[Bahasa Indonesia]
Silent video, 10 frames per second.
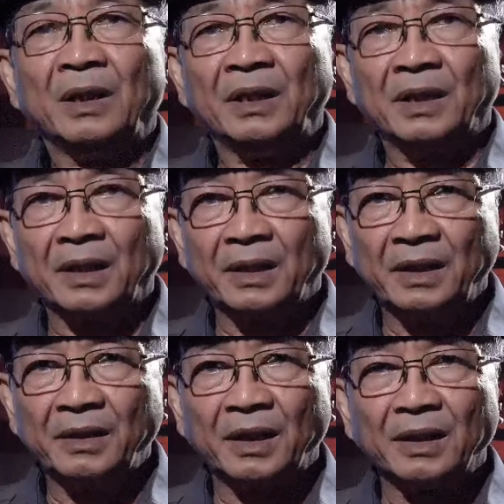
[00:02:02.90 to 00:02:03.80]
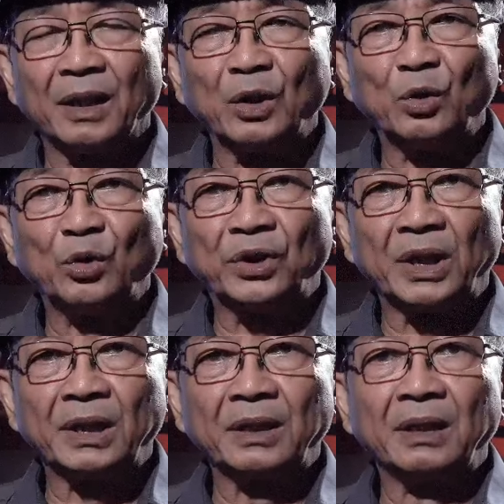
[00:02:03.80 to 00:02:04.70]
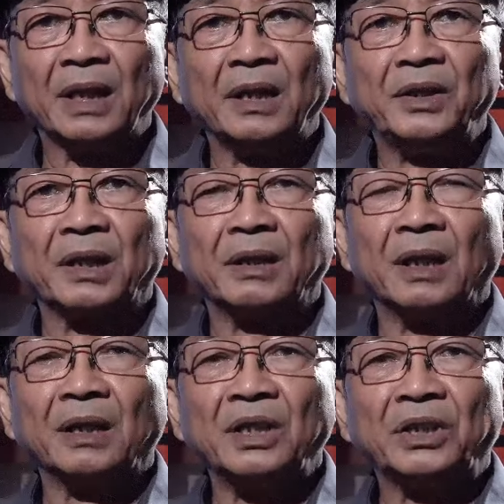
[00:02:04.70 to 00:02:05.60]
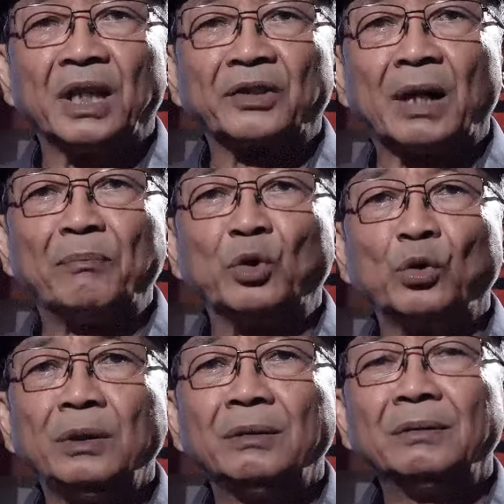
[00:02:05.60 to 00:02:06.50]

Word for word: Hingga dirinya yang dulu sering diejek dengan istilah Samsul